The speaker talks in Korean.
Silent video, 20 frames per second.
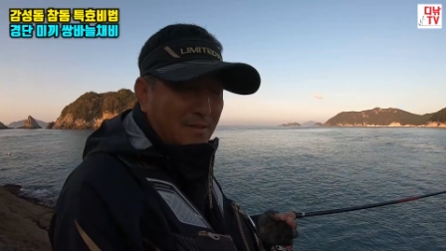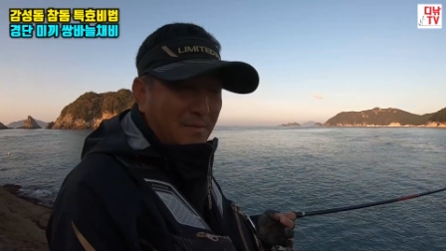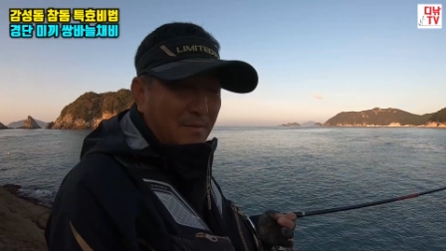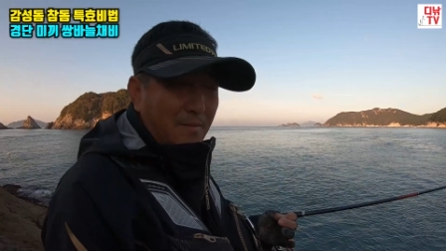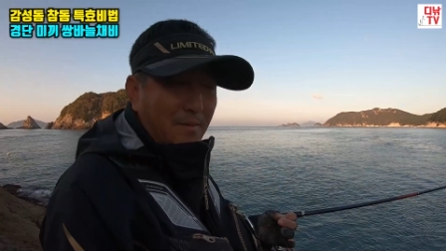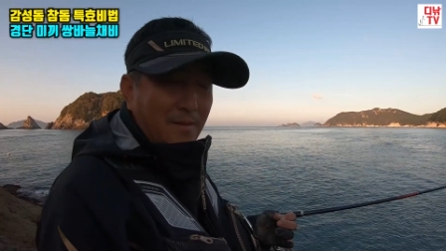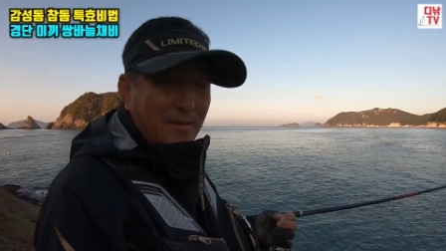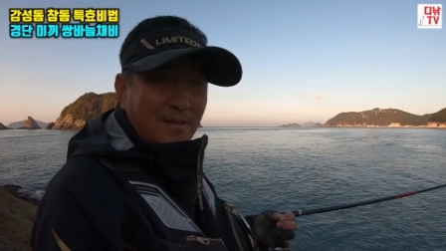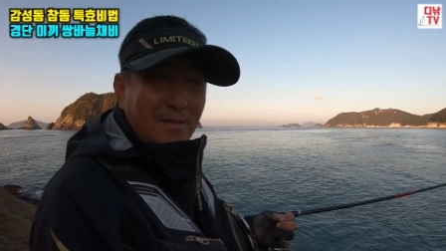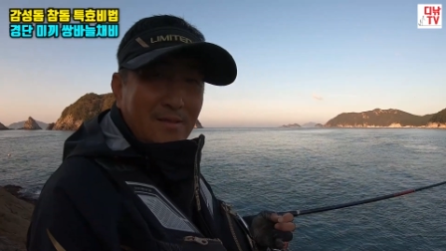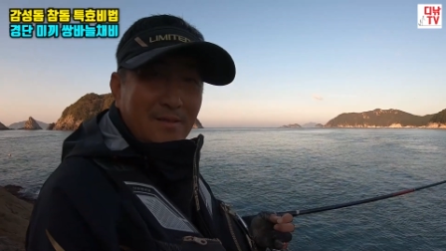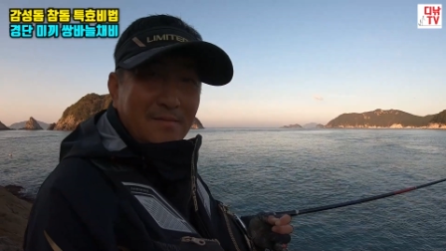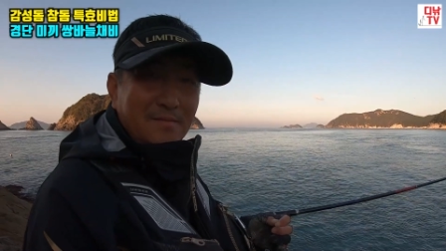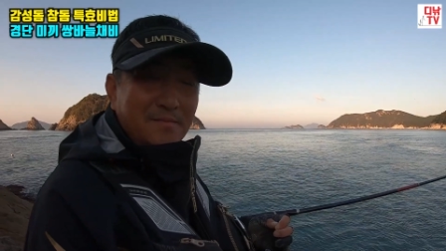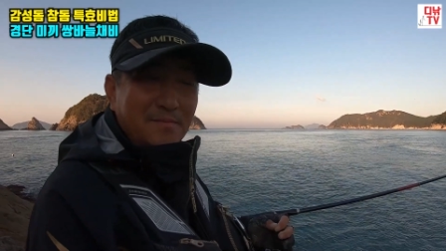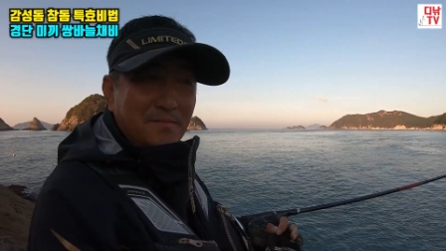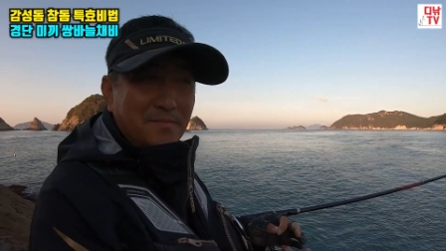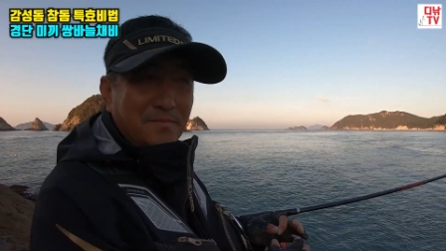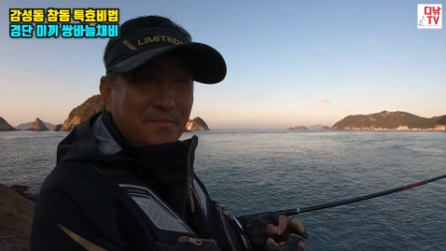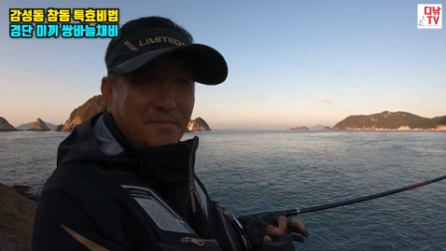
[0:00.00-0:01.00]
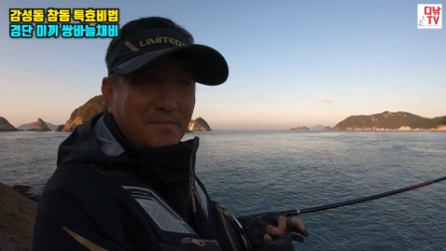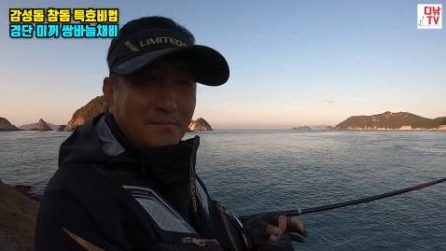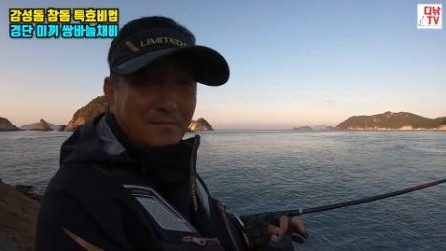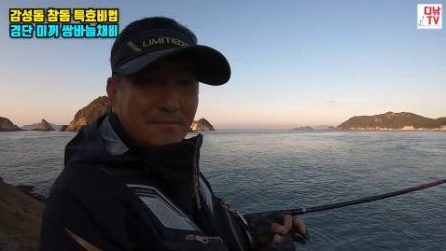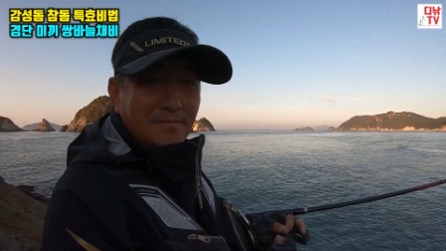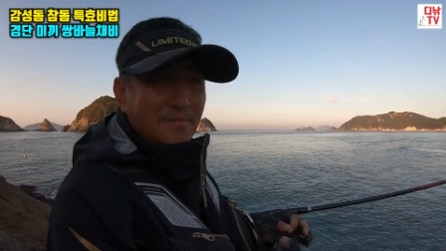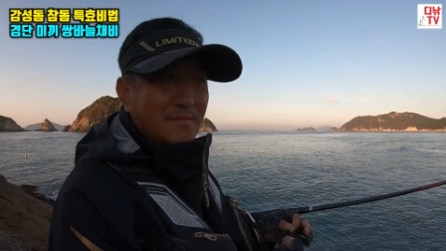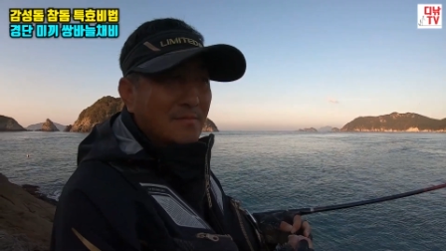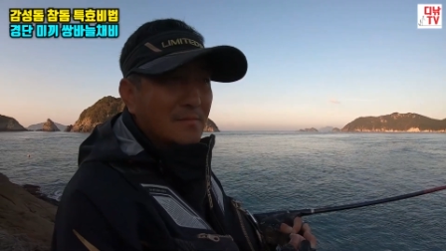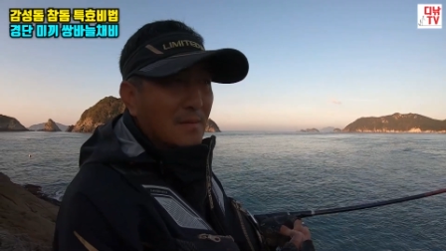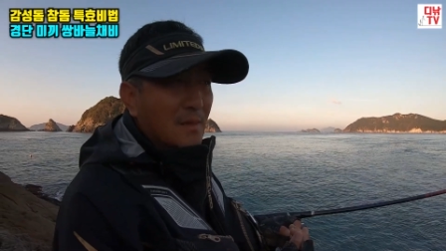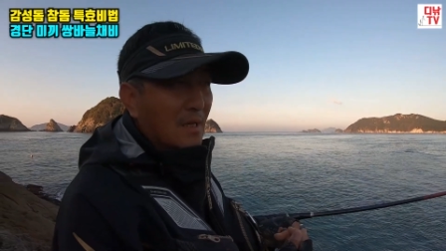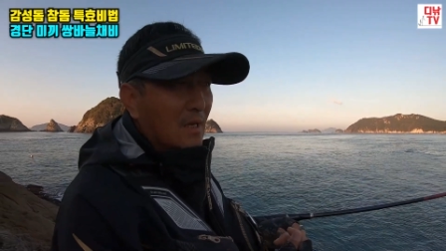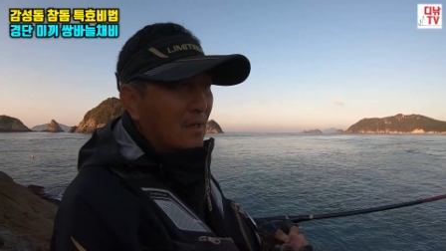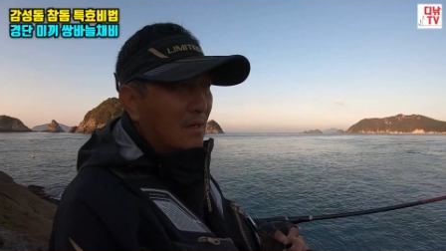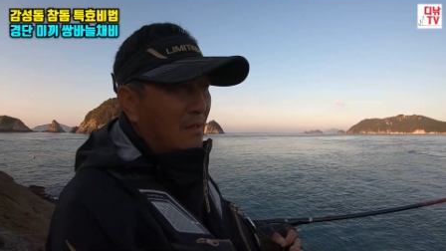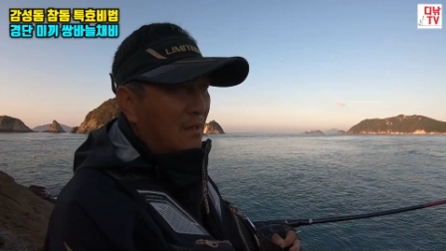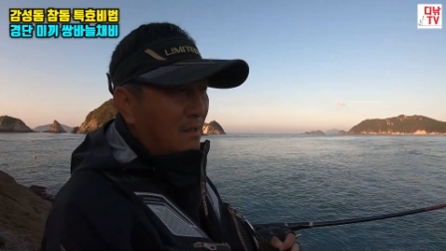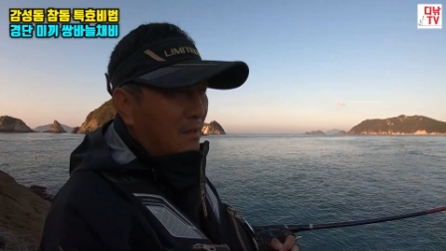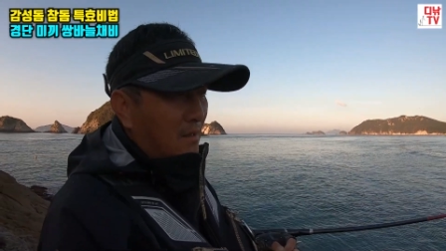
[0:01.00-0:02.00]
상반을 채비를 사용하는 가장 큰
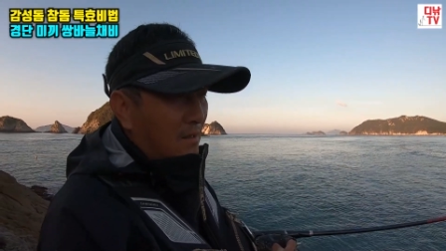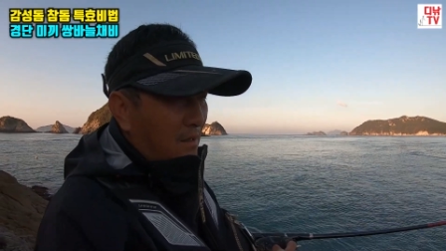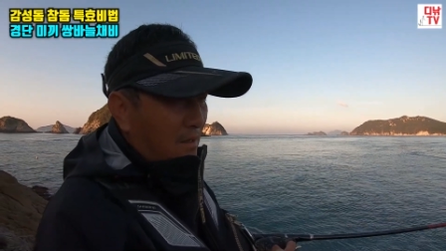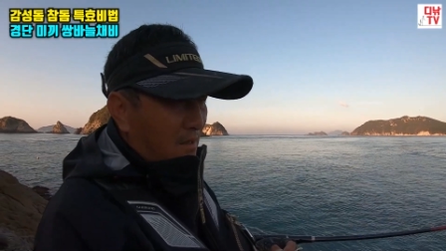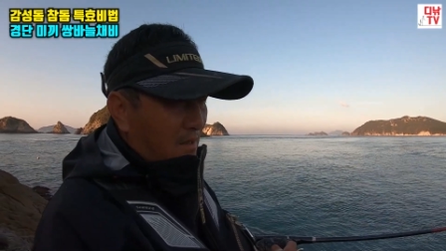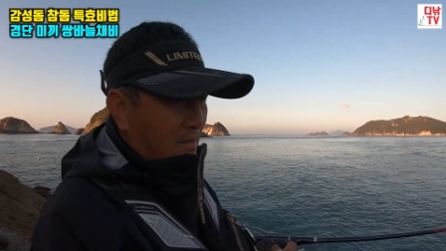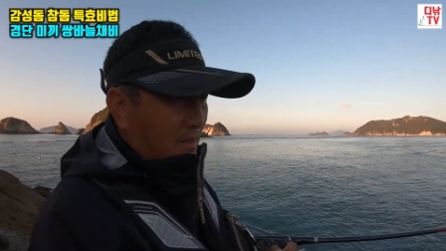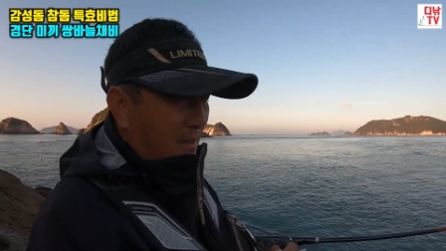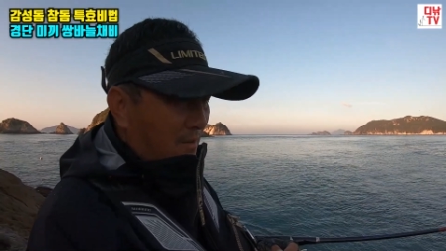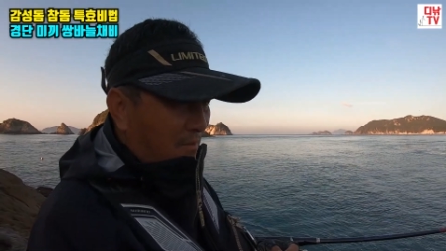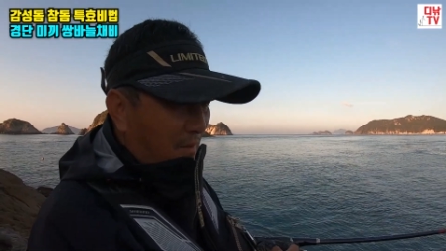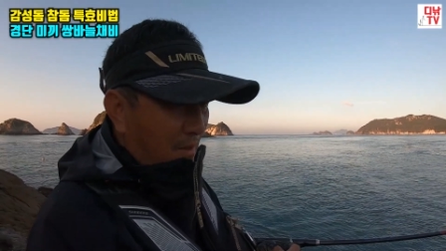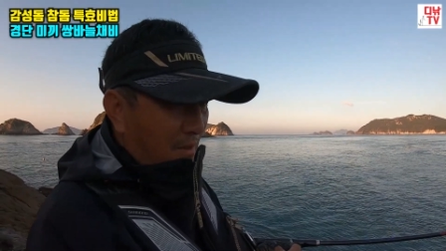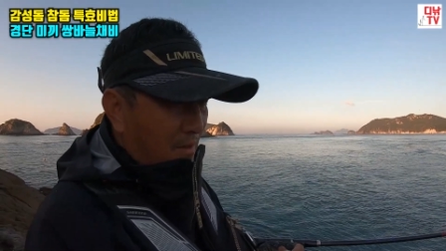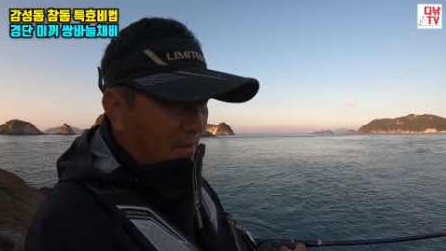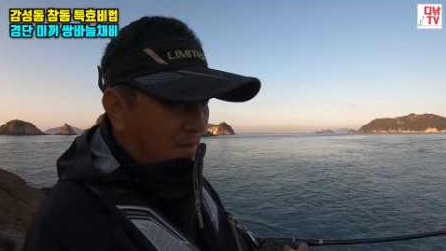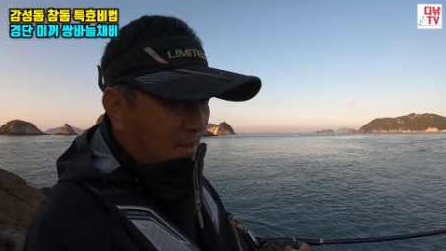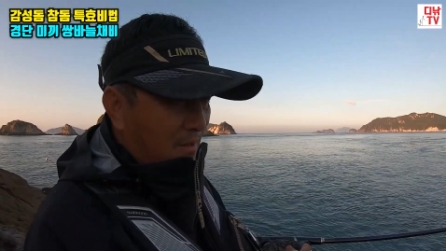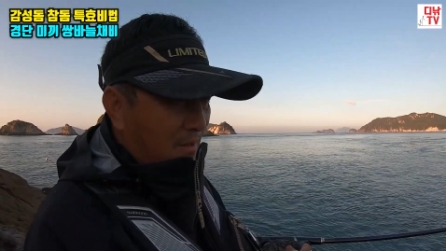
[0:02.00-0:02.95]
이유가 뭡니까? 그러면 상반을